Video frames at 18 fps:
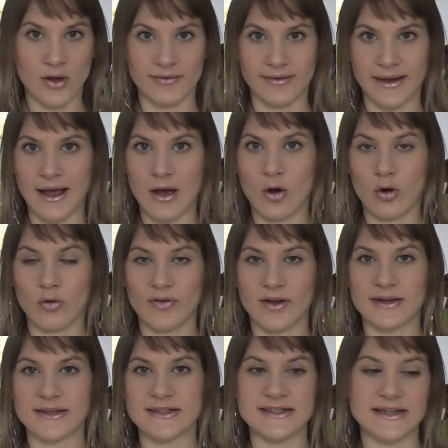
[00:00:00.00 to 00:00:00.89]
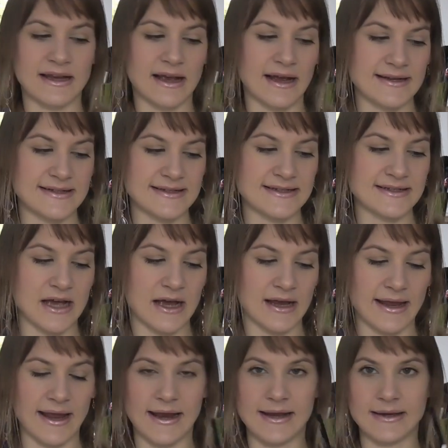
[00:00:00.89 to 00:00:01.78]
der auch wirklich den ganzen
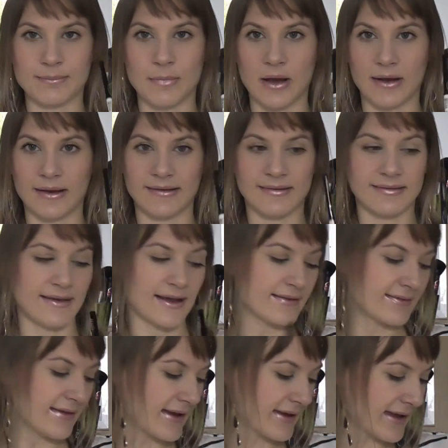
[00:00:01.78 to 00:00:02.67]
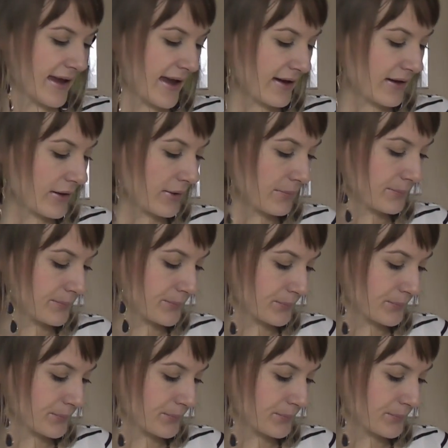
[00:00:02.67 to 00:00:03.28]
Tag hält. Mag ich sehr, sehr gerne.